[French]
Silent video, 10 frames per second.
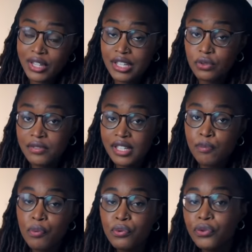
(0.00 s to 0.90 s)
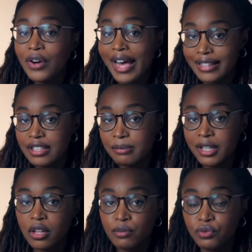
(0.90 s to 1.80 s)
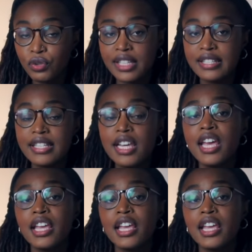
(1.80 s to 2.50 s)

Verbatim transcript: et une ville plutôt animée, comme je vous l'ai dit,